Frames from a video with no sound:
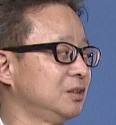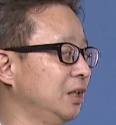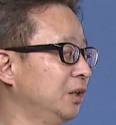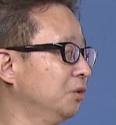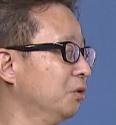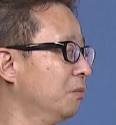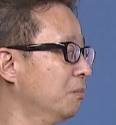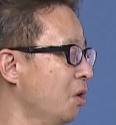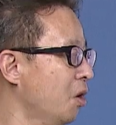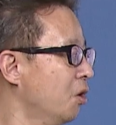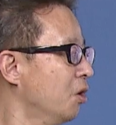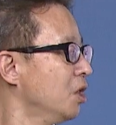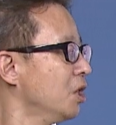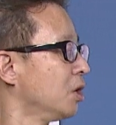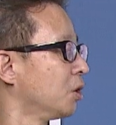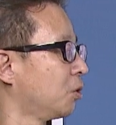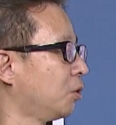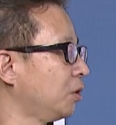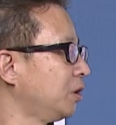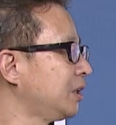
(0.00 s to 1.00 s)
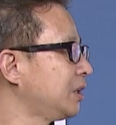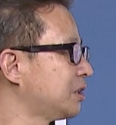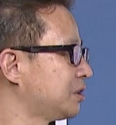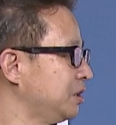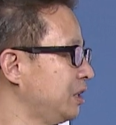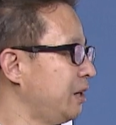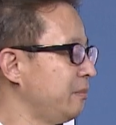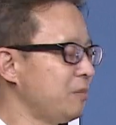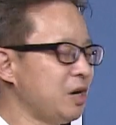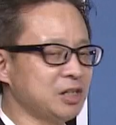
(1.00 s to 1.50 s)
けどもこれはです
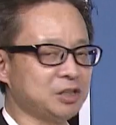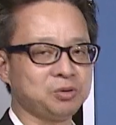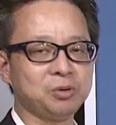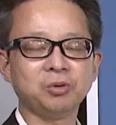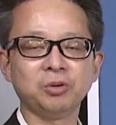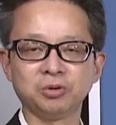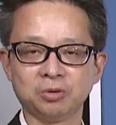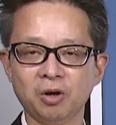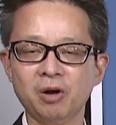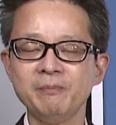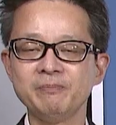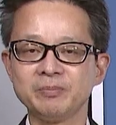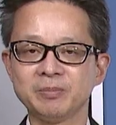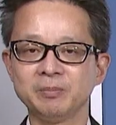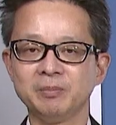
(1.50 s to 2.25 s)
ねまあ一言、